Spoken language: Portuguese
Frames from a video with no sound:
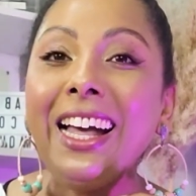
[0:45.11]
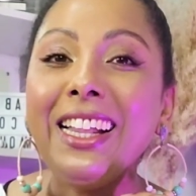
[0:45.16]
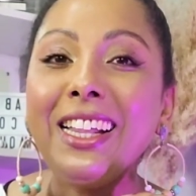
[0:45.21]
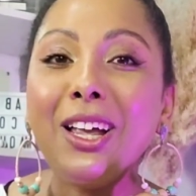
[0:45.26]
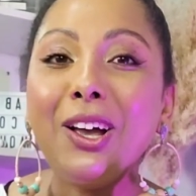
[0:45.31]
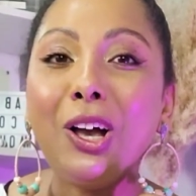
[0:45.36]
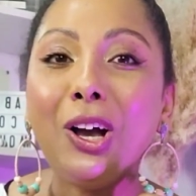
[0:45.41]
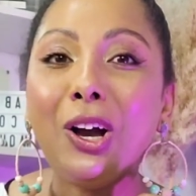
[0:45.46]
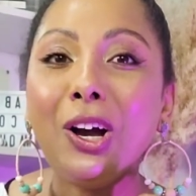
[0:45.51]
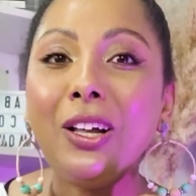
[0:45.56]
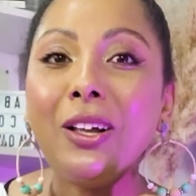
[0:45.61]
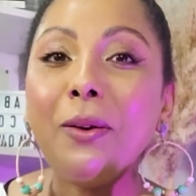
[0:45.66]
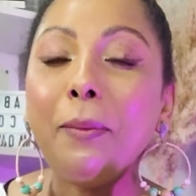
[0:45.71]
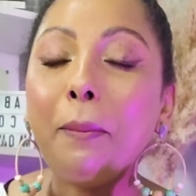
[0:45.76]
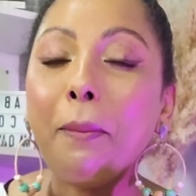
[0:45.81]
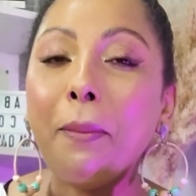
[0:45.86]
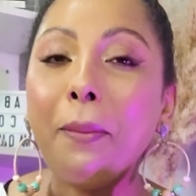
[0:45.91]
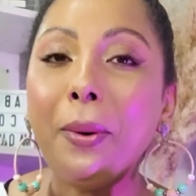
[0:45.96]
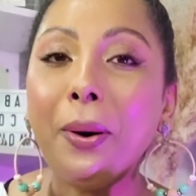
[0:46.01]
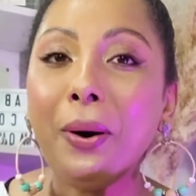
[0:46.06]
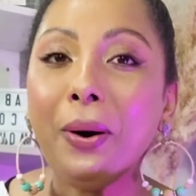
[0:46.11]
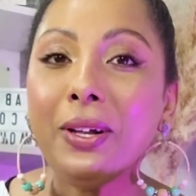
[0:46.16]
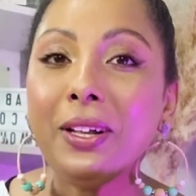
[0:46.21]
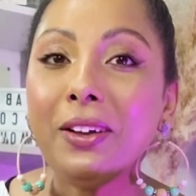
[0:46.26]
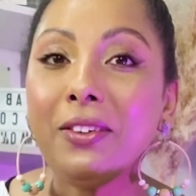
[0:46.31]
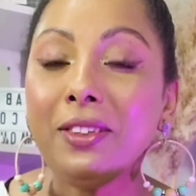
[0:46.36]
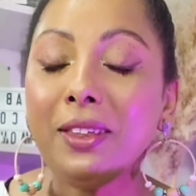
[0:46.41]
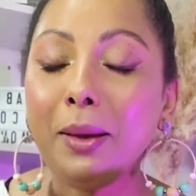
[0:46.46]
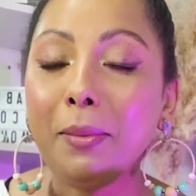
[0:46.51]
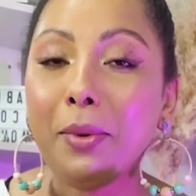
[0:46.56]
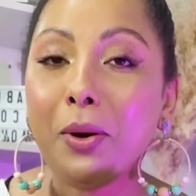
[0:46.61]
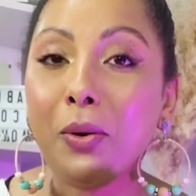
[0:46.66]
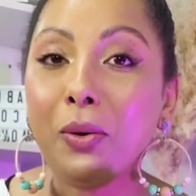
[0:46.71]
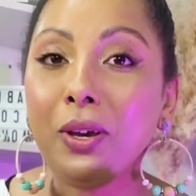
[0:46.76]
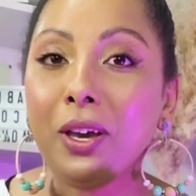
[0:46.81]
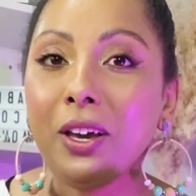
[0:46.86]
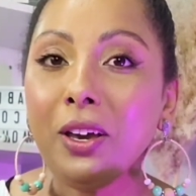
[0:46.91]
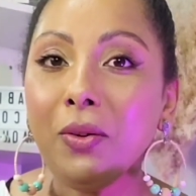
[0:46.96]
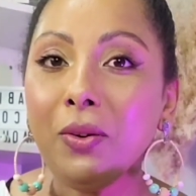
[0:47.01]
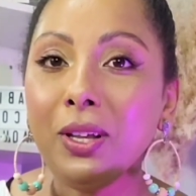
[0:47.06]
Então agora bora saber o
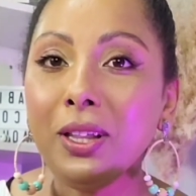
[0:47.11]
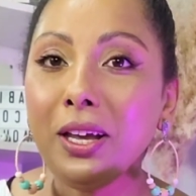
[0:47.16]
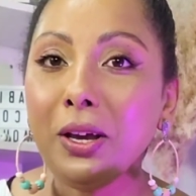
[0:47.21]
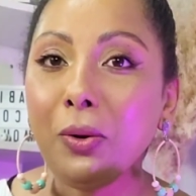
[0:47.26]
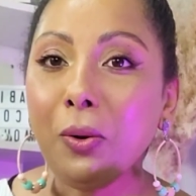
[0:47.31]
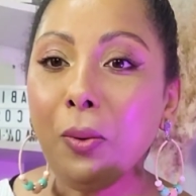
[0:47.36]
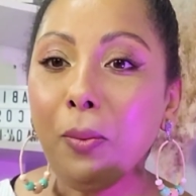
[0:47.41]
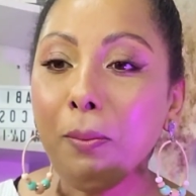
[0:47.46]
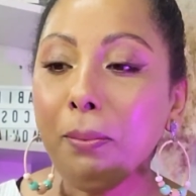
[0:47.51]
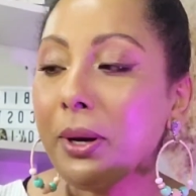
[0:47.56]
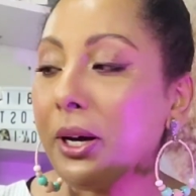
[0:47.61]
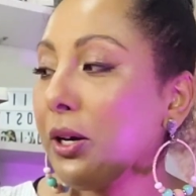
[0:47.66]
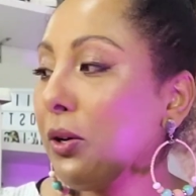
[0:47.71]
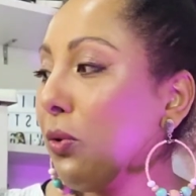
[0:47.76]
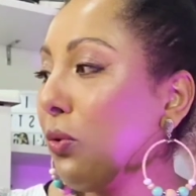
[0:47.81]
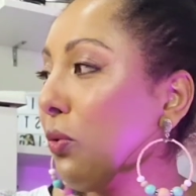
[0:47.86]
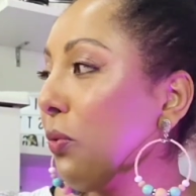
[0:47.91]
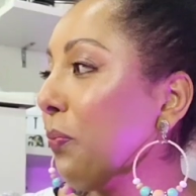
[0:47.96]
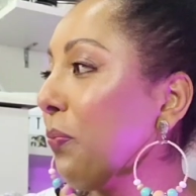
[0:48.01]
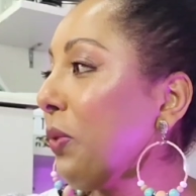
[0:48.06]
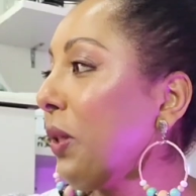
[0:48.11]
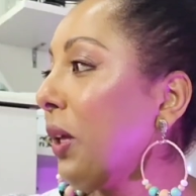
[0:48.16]
que, que eu andei comprando.